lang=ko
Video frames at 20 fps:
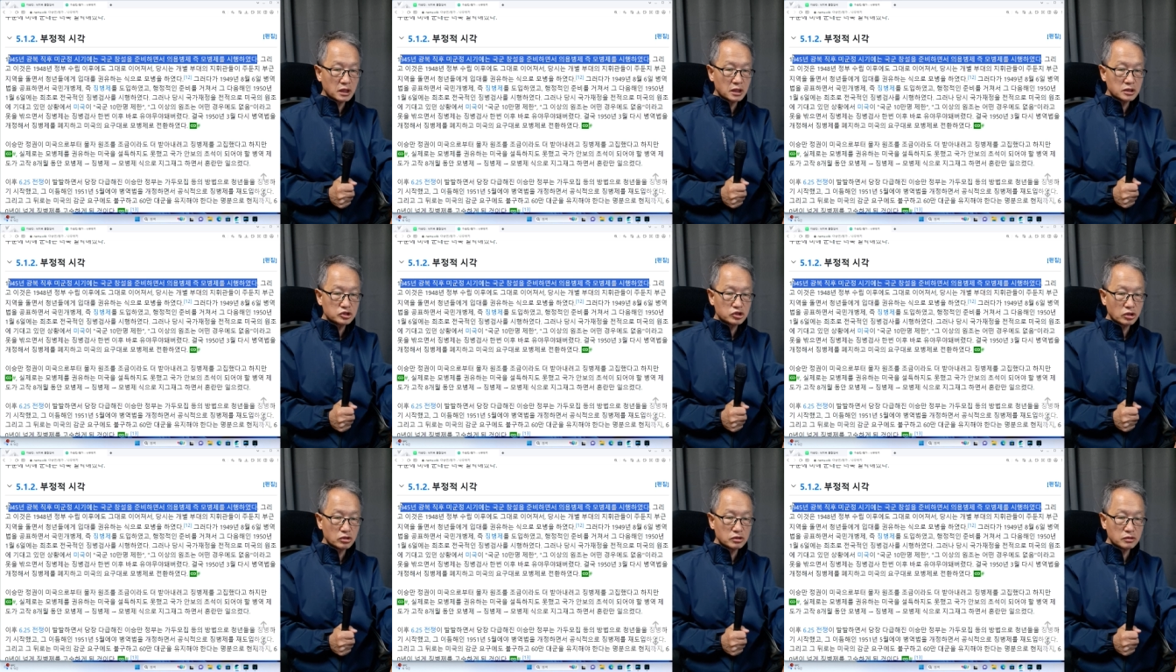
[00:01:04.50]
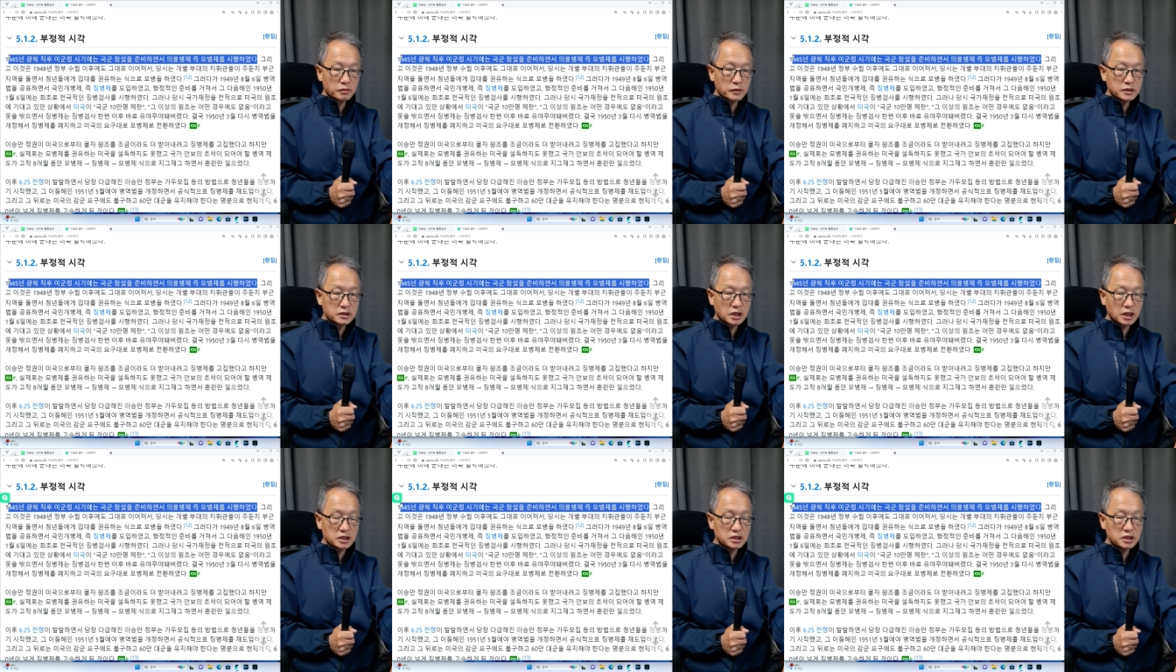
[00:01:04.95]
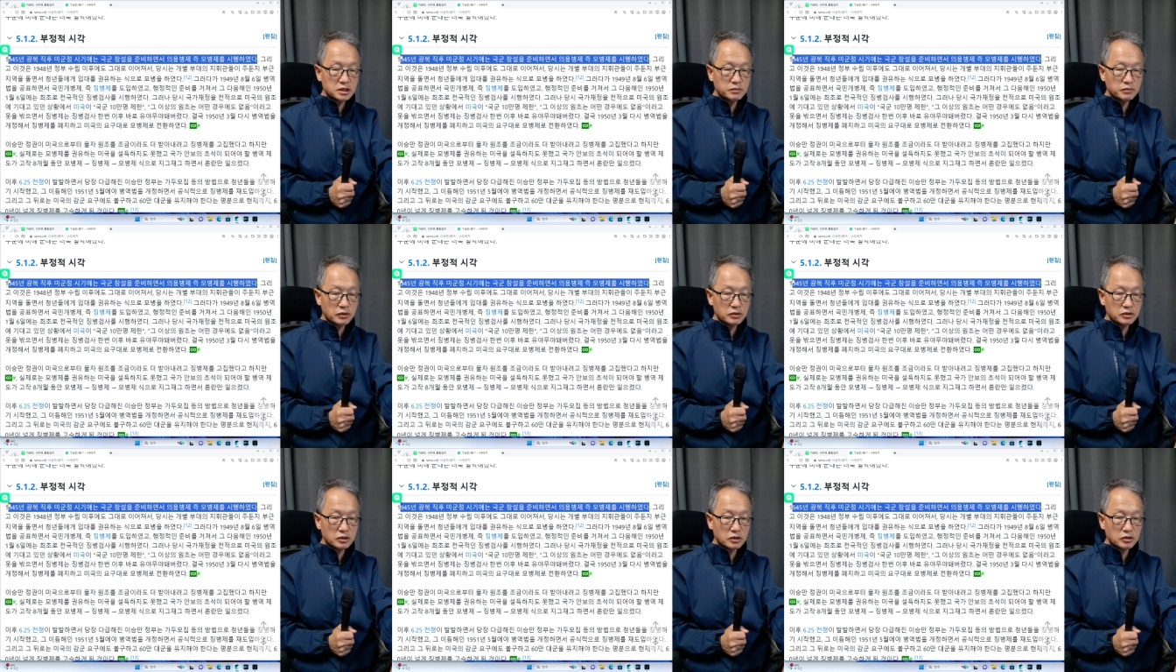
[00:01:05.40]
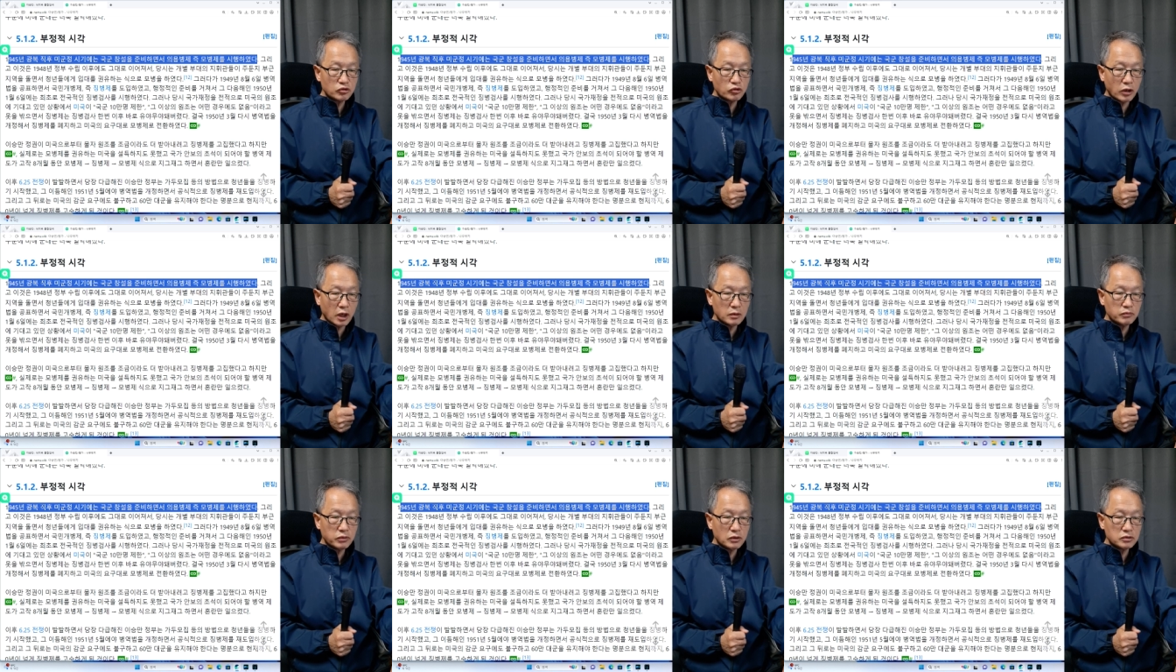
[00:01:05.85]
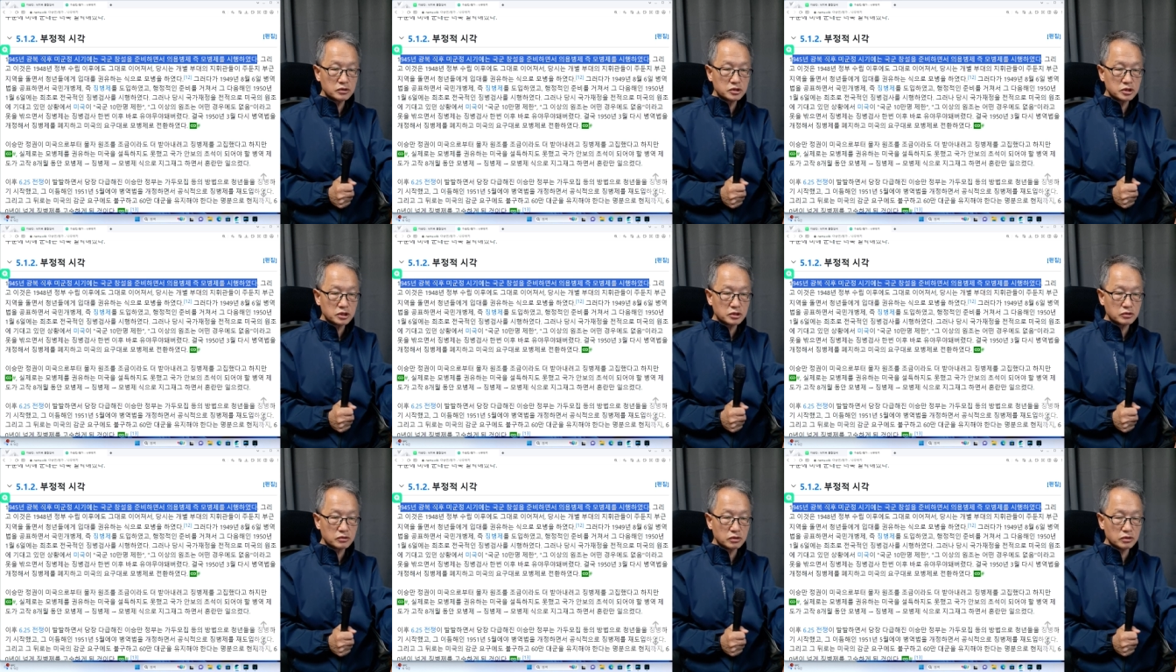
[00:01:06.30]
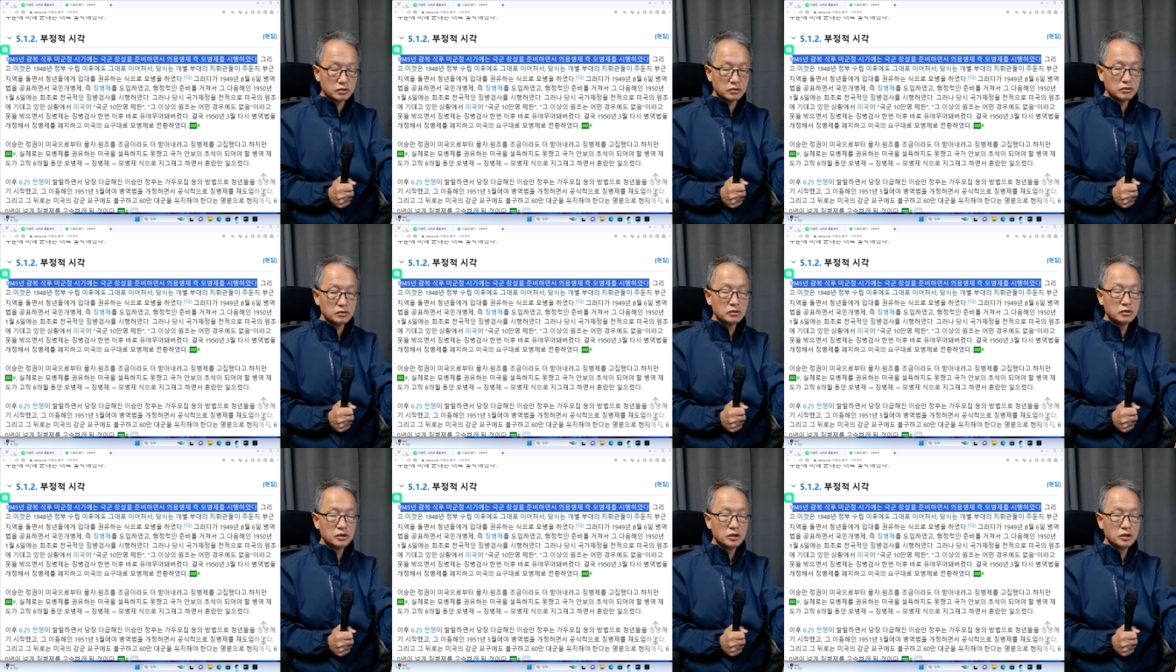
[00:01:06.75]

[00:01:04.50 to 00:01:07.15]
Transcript: 1945년 광복 직후